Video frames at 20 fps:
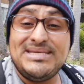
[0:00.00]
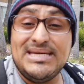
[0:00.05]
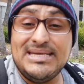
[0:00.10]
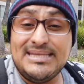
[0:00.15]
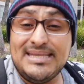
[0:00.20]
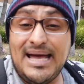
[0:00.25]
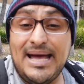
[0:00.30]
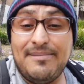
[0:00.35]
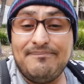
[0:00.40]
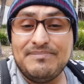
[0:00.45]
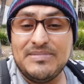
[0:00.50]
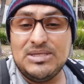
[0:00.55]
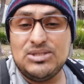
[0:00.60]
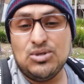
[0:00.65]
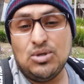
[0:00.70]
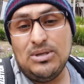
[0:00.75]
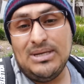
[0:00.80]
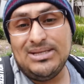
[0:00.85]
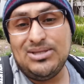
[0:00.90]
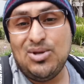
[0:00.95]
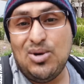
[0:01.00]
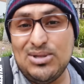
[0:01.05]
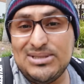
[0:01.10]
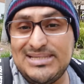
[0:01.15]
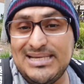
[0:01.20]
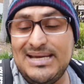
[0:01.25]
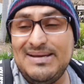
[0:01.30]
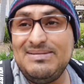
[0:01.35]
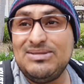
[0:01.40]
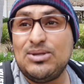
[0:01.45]
mi cita y son las
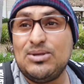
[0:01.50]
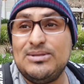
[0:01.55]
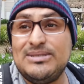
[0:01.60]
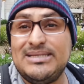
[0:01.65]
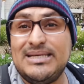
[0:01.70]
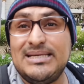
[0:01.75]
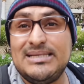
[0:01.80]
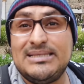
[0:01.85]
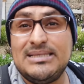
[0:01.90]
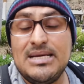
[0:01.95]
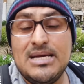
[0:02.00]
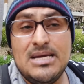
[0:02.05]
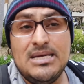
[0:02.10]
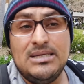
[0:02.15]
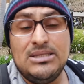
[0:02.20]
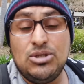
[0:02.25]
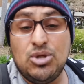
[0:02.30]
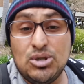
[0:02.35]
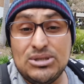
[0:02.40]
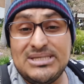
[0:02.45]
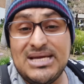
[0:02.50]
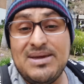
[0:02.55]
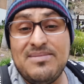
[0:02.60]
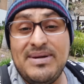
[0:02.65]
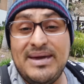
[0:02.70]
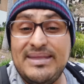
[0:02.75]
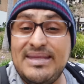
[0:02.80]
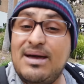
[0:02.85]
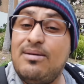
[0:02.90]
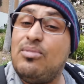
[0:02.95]
12, entonces doce y
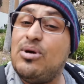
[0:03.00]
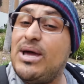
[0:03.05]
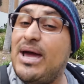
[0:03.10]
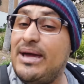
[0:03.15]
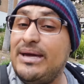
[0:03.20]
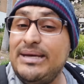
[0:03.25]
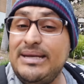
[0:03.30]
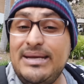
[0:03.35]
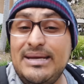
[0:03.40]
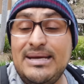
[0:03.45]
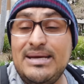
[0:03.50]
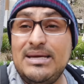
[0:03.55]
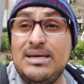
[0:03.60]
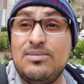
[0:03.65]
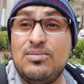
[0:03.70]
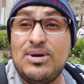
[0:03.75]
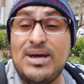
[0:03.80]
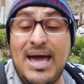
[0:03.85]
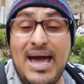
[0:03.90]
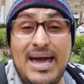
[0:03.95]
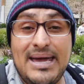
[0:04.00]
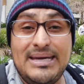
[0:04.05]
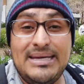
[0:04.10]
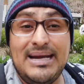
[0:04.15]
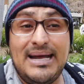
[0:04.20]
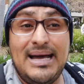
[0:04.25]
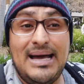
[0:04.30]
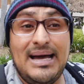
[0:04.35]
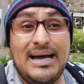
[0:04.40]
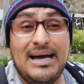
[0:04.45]
media voy a ir y voy a
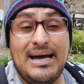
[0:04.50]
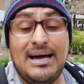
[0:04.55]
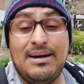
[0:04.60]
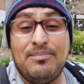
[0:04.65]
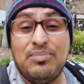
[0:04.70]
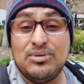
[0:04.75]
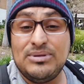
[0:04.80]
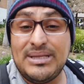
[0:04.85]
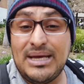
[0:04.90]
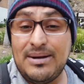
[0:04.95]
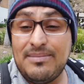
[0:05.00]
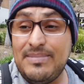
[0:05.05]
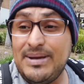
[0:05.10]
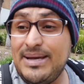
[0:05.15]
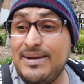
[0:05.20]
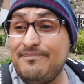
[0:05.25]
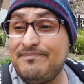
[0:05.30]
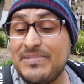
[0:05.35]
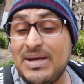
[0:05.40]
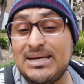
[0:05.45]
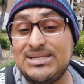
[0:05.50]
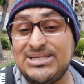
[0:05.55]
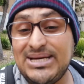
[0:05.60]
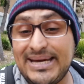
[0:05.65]
ir a, a apuntarme a